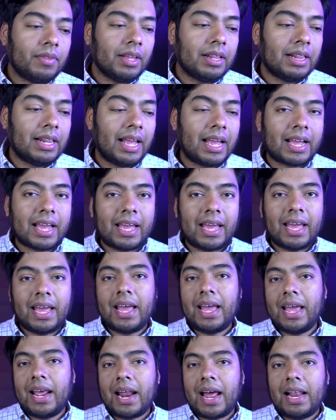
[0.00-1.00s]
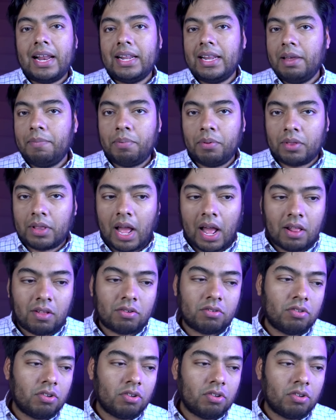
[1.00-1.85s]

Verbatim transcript: de que era el diputado.